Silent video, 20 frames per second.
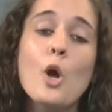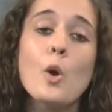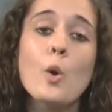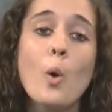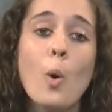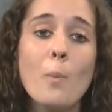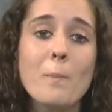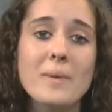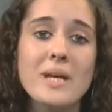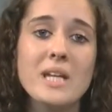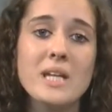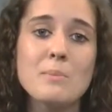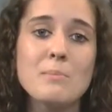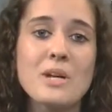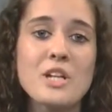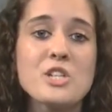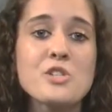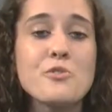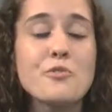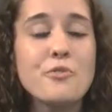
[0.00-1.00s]
com
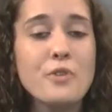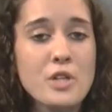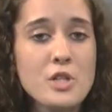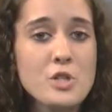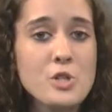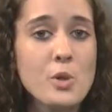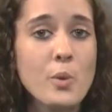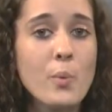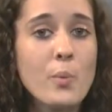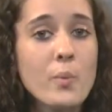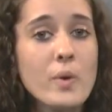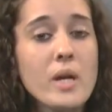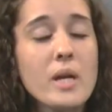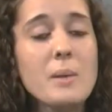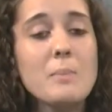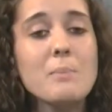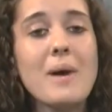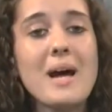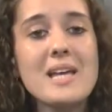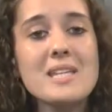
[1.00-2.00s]
mínima de 21 e
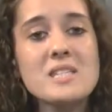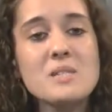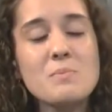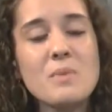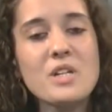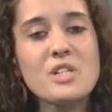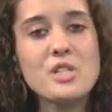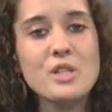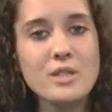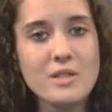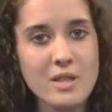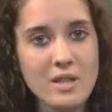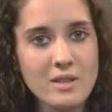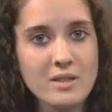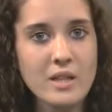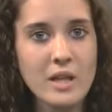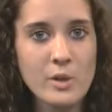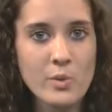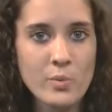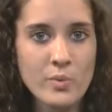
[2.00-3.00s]
máxima de
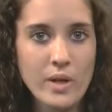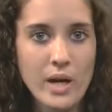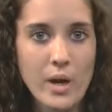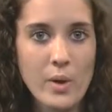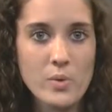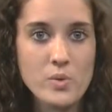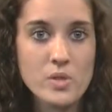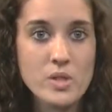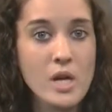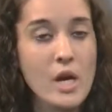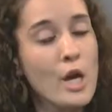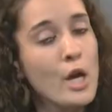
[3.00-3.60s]
31 graus.